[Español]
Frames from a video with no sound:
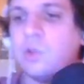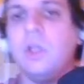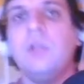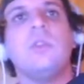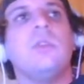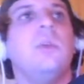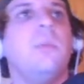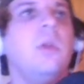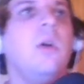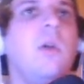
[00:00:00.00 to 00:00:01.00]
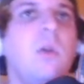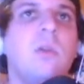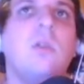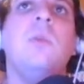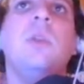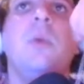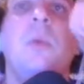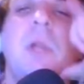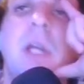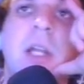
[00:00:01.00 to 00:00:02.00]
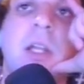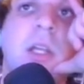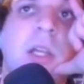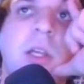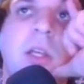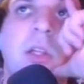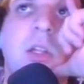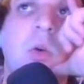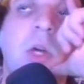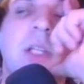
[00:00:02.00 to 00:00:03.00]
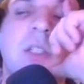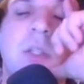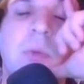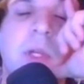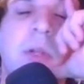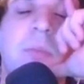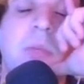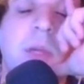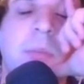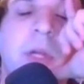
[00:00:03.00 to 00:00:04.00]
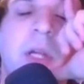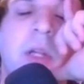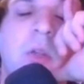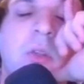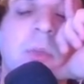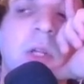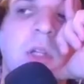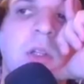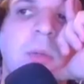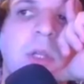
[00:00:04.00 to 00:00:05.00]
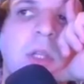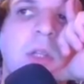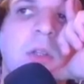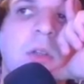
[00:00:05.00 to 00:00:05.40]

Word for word: esto yo siempre lo hablo. ¿Cómo te puedo explicar? Eh, eh, y lo voy a decir bien, bien, para que no se malinterprete.